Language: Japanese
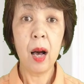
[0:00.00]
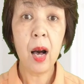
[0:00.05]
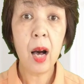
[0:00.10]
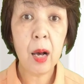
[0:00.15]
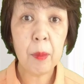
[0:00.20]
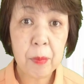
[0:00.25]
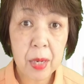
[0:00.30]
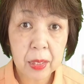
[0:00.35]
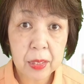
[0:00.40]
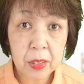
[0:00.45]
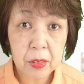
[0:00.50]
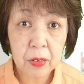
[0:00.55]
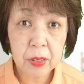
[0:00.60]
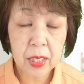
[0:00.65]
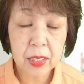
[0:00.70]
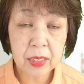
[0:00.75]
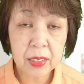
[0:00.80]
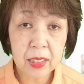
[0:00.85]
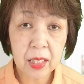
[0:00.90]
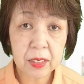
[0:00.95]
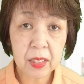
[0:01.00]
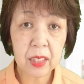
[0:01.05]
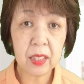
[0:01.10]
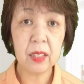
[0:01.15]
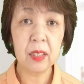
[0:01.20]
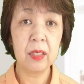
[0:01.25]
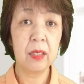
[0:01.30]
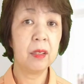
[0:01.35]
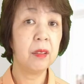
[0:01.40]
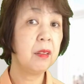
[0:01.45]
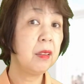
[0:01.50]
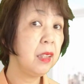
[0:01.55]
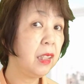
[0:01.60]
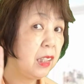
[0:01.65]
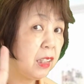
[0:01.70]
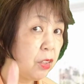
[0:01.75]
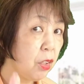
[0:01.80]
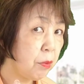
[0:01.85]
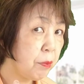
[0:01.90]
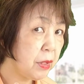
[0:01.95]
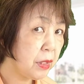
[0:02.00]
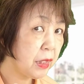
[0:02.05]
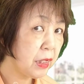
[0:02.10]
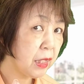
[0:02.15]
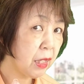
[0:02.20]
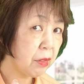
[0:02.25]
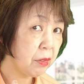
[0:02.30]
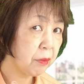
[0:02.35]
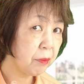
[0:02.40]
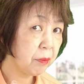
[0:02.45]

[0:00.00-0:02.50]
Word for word: あまりの安さに二度見しちゃ